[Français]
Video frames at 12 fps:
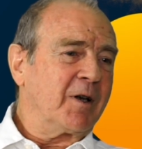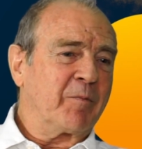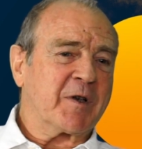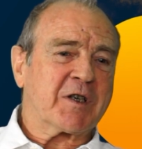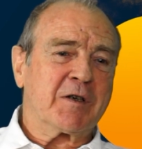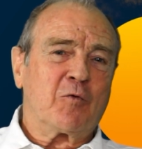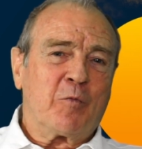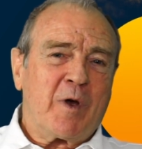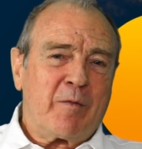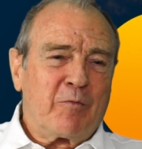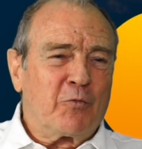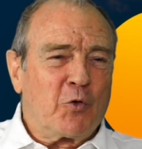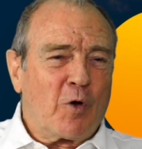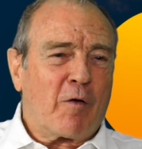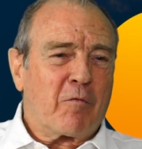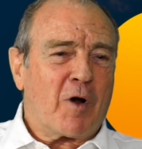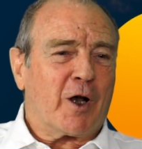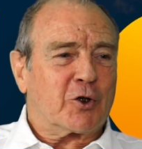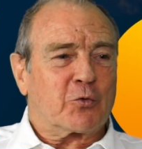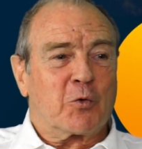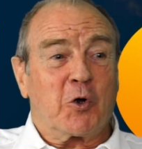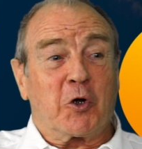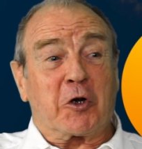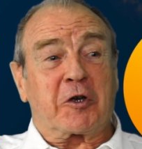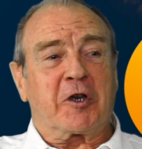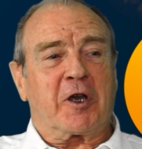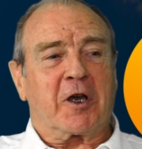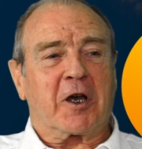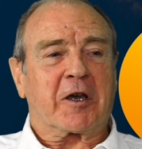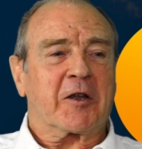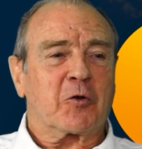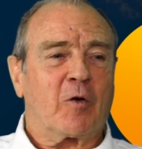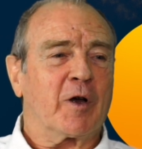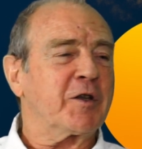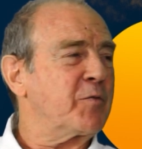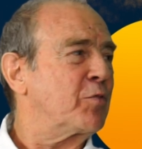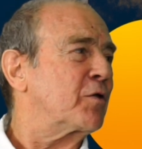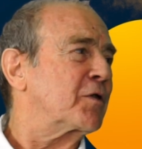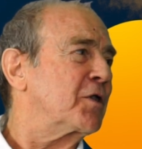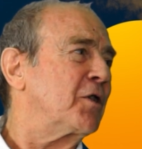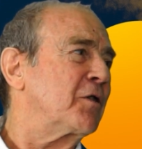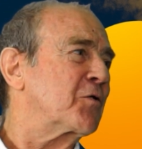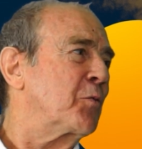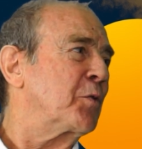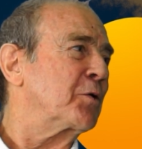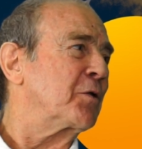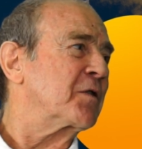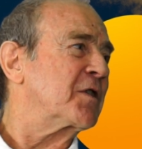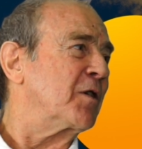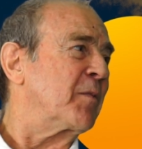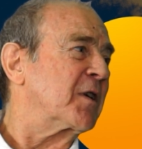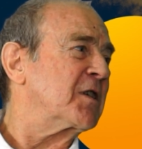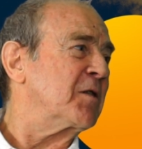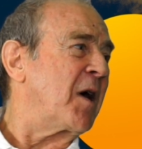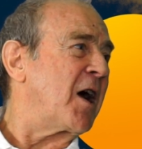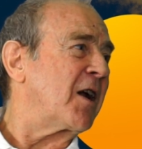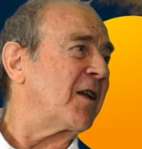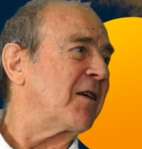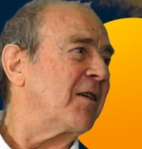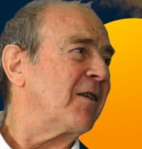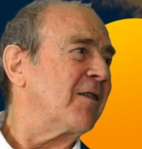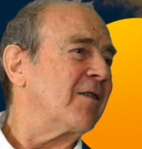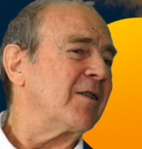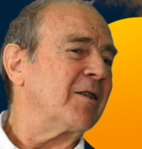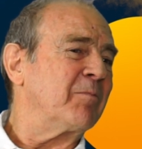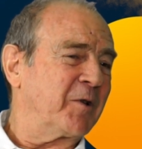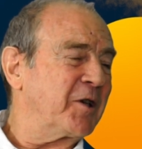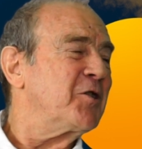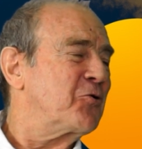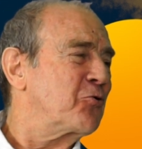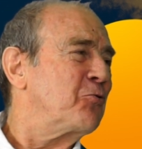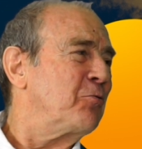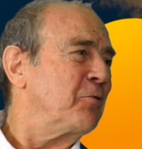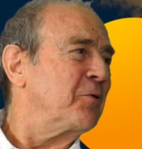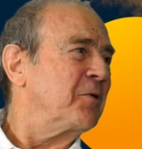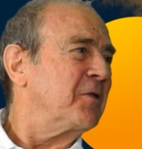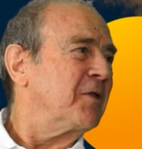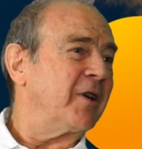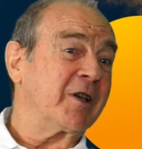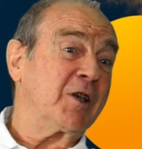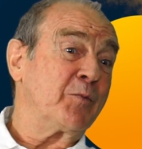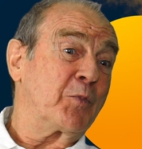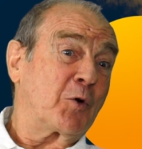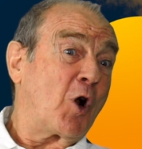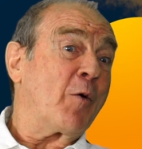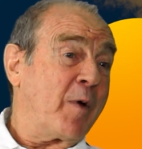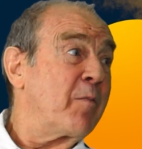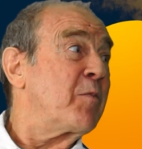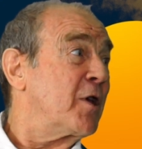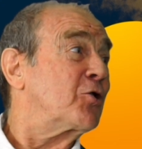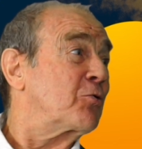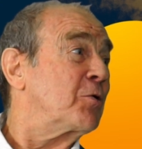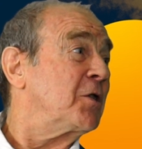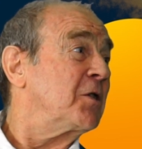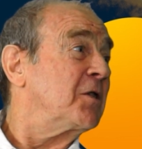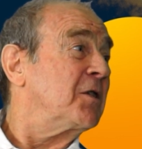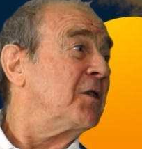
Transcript: Parce qu'il vaut même mieux avoir un joueur qui est à 90% de son potentiel maximal, mais qui joue et qui peut quand même bien jouer.